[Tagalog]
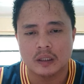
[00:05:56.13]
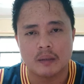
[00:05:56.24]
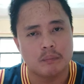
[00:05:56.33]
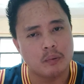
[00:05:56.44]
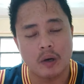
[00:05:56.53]
ay
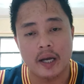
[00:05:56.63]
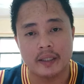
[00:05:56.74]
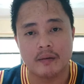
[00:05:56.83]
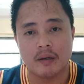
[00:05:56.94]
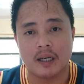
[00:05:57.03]
buhay
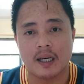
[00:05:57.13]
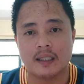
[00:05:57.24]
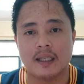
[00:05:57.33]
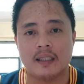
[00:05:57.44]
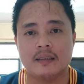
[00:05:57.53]
na walang
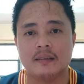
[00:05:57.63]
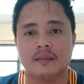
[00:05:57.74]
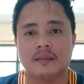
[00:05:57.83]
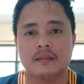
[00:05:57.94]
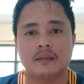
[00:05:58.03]
hanggan
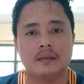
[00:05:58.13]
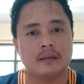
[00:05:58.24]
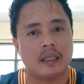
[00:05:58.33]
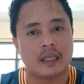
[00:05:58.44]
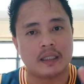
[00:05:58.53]

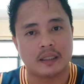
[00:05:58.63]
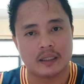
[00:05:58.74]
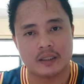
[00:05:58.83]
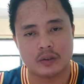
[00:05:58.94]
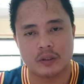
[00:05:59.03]
na kay
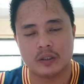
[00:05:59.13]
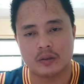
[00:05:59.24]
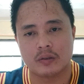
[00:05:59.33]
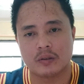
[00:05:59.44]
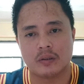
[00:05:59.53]
Kristo
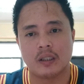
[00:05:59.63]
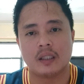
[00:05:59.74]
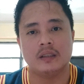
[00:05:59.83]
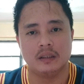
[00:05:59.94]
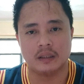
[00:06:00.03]
Jesus, na
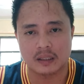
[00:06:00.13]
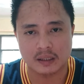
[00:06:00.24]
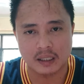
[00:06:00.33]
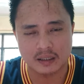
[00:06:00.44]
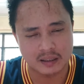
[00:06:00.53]
kay Jesus
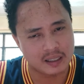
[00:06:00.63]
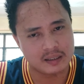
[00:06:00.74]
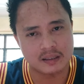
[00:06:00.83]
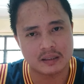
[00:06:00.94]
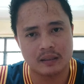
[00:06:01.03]
Christ
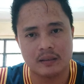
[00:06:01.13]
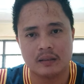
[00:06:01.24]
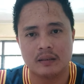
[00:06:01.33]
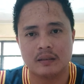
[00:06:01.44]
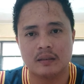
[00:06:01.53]
guys.
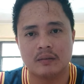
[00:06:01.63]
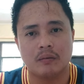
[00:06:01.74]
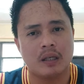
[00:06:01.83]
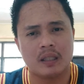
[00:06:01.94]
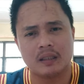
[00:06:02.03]

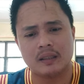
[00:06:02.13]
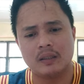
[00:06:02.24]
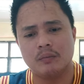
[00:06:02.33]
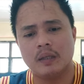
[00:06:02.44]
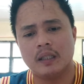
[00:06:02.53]
Wala nang
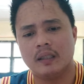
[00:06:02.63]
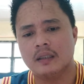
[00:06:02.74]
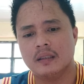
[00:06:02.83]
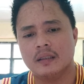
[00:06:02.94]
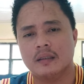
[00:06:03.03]
sinuman.
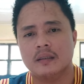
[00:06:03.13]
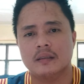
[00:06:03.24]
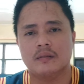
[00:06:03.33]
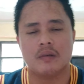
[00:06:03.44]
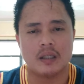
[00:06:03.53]

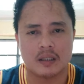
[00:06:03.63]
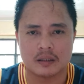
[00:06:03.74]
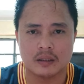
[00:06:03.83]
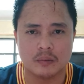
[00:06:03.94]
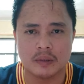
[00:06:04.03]
Wala nang
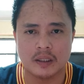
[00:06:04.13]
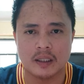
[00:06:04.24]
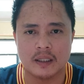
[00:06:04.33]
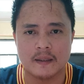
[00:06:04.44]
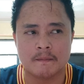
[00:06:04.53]
sinuman na